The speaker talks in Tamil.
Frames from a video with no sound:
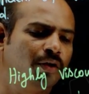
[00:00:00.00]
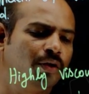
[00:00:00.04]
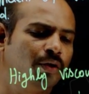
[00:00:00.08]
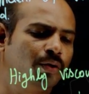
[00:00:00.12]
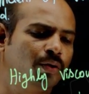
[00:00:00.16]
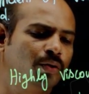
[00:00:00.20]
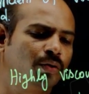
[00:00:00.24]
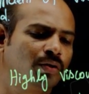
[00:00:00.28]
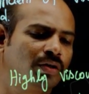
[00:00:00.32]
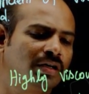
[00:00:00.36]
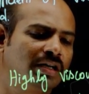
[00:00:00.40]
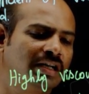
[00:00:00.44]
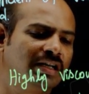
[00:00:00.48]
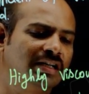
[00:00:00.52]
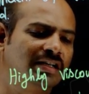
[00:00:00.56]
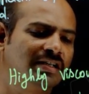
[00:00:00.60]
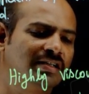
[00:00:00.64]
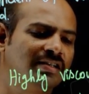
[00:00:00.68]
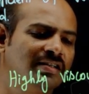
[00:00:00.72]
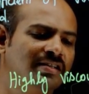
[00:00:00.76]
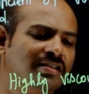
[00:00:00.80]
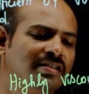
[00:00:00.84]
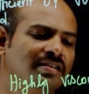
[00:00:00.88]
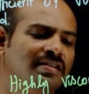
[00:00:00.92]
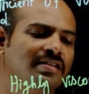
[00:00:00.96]

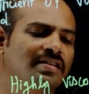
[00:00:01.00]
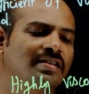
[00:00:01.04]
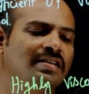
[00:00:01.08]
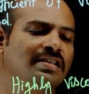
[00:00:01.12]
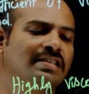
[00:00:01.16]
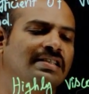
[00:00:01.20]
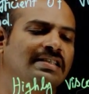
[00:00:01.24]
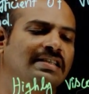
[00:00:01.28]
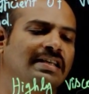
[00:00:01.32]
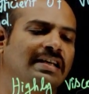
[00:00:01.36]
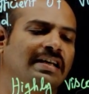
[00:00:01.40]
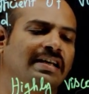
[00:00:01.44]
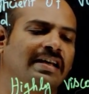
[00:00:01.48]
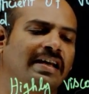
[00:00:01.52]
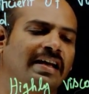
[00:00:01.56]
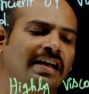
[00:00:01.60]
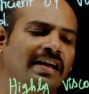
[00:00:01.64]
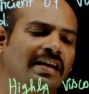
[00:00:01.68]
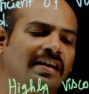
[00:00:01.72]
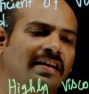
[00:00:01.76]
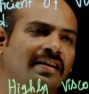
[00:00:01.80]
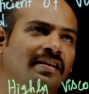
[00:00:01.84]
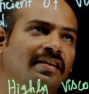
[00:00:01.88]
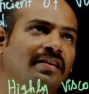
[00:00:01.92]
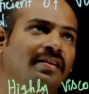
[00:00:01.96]
நியூட்டன்
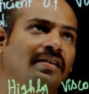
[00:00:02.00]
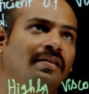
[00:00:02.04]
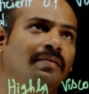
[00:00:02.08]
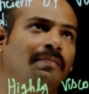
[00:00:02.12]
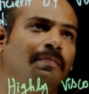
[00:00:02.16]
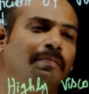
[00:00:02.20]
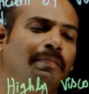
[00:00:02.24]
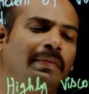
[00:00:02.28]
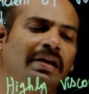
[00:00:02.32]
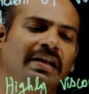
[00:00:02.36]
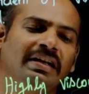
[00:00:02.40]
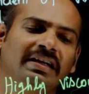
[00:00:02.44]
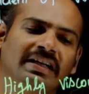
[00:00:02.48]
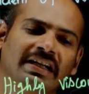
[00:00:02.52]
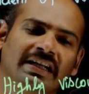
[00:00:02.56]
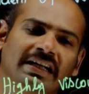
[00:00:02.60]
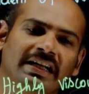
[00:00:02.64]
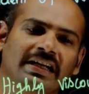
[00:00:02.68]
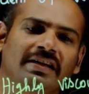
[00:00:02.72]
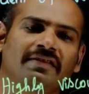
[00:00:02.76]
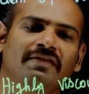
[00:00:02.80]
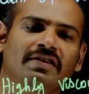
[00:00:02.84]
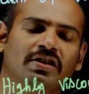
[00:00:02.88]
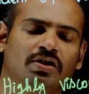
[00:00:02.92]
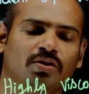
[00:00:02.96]
செகண்ட் மீட்டர்
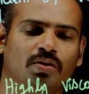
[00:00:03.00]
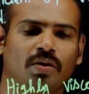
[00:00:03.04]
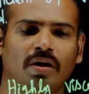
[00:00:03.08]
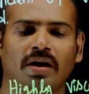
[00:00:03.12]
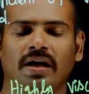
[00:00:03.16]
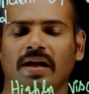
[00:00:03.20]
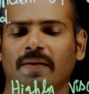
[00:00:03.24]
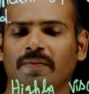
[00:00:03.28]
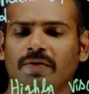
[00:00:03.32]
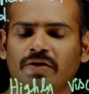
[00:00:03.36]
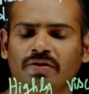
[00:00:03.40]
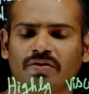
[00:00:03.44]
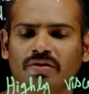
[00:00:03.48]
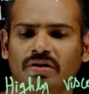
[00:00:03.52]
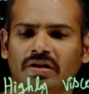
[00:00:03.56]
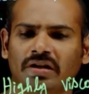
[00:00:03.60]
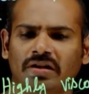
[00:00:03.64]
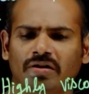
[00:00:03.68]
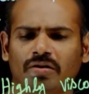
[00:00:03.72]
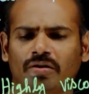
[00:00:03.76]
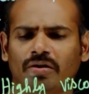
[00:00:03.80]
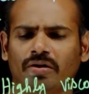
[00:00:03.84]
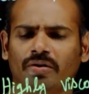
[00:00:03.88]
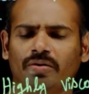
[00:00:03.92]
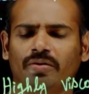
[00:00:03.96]
இன்வெஸ்ட் ஸ்கொயர்ட் அப்படின்னு சொல்லி
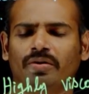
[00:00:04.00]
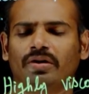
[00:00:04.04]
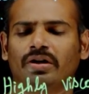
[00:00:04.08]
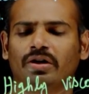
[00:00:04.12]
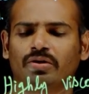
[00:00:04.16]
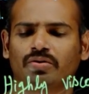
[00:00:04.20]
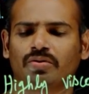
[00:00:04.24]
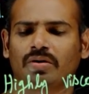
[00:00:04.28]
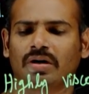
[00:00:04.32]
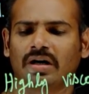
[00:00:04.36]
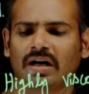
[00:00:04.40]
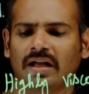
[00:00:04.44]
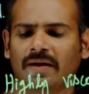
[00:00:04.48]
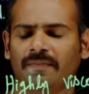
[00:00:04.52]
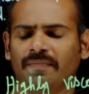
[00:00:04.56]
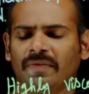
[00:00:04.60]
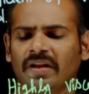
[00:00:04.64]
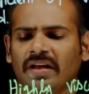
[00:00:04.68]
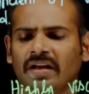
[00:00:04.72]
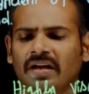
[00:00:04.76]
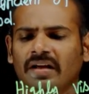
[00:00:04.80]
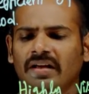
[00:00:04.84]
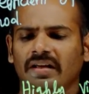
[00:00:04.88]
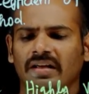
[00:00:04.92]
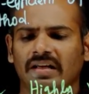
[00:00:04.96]
இதோட யூனிட்டை சொல்லலாம்
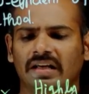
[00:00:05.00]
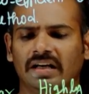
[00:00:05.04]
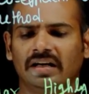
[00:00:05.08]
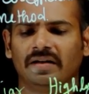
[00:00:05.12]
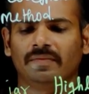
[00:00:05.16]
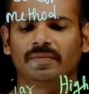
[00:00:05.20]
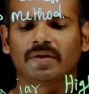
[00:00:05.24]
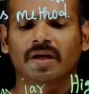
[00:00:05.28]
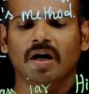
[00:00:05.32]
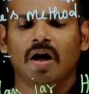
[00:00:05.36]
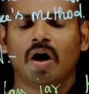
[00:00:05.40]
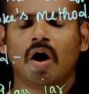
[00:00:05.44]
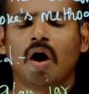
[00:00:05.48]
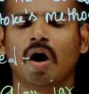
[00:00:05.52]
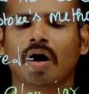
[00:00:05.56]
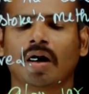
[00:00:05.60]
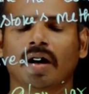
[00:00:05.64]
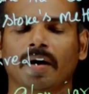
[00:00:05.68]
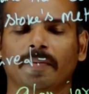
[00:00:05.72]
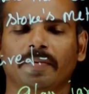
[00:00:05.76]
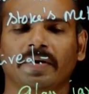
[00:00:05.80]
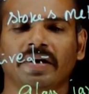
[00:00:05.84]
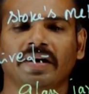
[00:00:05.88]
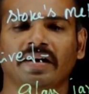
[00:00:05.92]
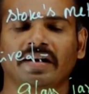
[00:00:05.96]
இங்கே ஆர்
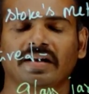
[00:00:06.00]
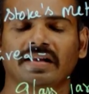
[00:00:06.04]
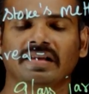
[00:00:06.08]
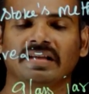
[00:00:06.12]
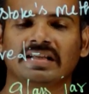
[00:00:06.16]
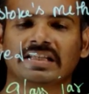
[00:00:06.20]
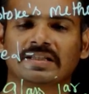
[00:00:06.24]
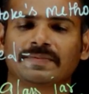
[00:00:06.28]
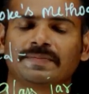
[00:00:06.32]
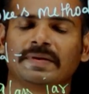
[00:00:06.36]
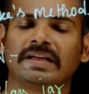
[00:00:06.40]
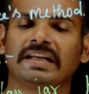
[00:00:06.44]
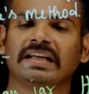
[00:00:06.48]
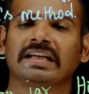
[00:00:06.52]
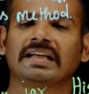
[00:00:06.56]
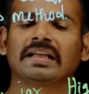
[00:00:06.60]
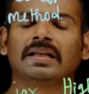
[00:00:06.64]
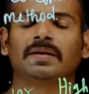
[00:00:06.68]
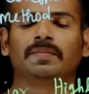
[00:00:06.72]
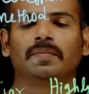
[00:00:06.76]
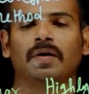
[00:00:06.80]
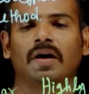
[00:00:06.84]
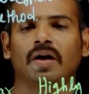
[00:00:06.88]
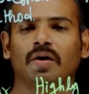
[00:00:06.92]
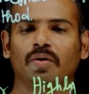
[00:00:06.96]
அப்படின்றது
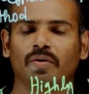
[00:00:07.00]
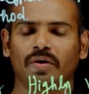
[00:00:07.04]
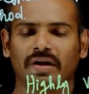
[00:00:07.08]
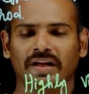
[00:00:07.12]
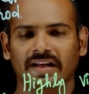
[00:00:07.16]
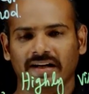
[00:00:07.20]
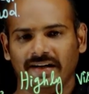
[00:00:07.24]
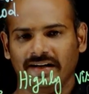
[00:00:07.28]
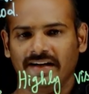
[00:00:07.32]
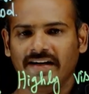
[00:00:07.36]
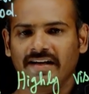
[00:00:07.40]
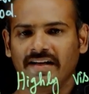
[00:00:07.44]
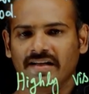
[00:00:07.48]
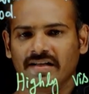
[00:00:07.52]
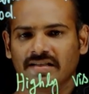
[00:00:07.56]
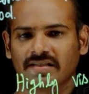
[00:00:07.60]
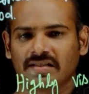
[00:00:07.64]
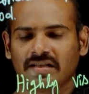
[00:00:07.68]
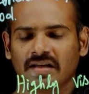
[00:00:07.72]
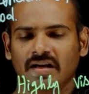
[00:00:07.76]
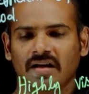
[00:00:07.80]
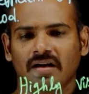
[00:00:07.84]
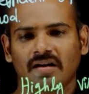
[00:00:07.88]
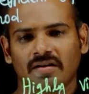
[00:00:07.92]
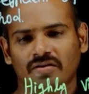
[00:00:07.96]
ஸ்பெரிக்கல் பாலுடைய ரேடியஸ்
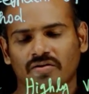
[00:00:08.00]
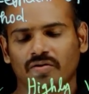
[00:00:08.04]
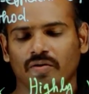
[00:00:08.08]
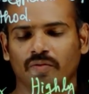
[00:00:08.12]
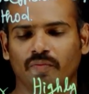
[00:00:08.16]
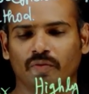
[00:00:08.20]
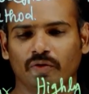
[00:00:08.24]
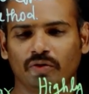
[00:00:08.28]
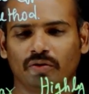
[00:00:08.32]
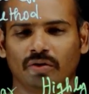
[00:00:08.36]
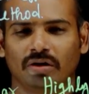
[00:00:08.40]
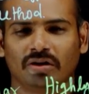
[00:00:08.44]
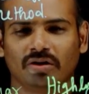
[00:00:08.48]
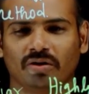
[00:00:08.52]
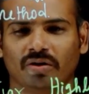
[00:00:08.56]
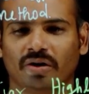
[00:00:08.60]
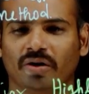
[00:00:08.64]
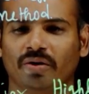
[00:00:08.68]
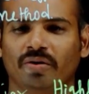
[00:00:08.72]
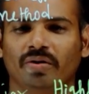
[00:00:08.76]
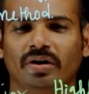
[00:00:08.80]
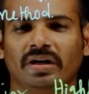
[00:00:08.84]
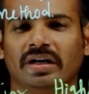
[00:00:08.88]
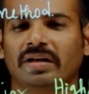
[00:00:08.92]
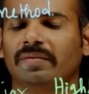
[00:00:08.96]
ஸோ பொதுவாக அதோட
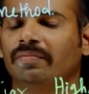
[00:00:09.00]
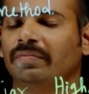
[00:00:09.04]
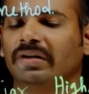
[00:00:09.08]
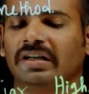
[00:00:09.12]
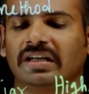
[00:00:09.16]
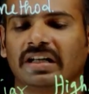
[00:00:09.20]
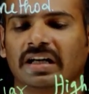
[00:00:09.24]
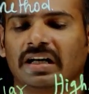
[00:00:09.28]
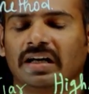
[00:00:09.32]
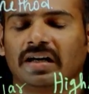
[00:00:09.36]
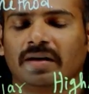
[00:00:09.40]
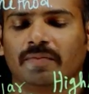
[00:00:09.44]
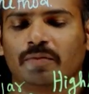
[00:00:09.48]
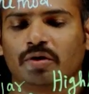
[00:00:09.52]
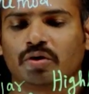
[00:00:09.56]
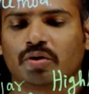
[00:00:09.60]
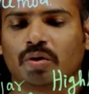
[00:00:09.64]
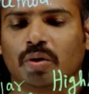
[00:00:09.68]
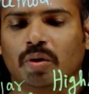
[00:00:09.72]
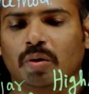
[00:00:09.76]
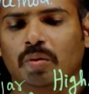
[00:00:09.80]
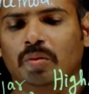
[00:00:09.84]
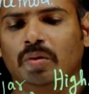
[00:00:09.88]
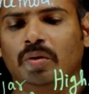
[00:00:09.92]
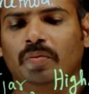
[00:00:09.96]
யூனிட்டை மீட்டரில் நம்ம
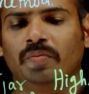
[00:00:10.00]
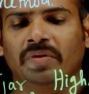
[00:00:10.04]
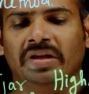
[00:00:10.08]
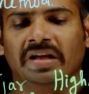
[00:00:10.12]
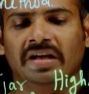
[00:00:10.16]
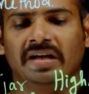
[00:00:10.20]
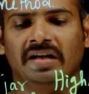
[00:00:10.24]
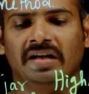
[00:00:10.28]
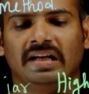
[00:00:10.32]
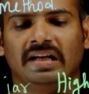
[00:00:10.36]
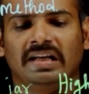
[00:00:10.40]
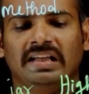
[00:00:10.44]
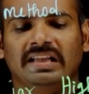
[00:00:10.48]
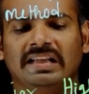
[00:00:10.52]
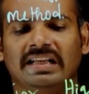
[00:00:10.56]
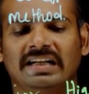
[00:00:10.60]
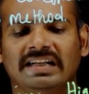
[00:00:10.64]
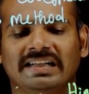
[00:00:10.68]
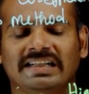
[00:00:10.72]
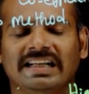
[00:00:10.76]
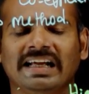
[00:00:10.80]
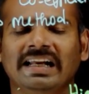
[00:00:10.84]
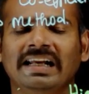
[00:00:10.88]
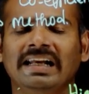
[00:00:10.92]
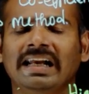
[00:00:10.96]
சொல்லுவோம் இந்த
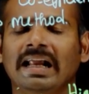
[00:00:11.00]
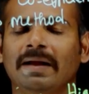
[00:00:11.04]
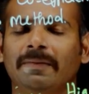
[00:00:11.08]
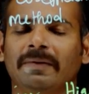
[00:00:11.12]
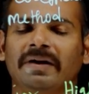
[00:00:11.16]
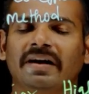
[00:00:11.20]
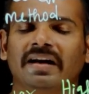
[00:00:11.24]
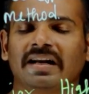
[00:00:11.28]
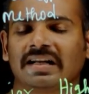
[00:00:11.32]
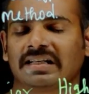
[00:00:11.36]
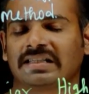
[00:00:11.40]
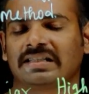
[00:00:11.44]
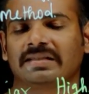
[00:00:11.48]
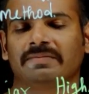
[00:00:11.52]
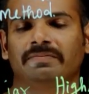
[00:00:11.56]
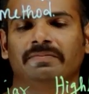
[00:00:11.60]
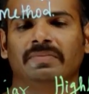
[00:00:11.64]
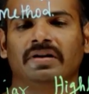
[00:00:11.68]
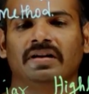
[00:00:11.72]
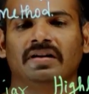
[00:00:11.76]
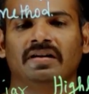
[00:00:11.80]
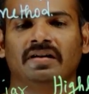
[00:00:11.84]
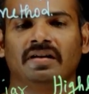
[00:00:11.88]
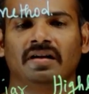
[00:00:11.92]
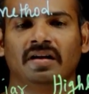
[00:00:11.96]
டெல் அப்படின்ற
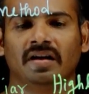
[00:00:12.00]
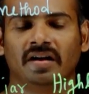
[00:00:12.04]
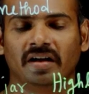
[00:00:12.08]
சிம்பல்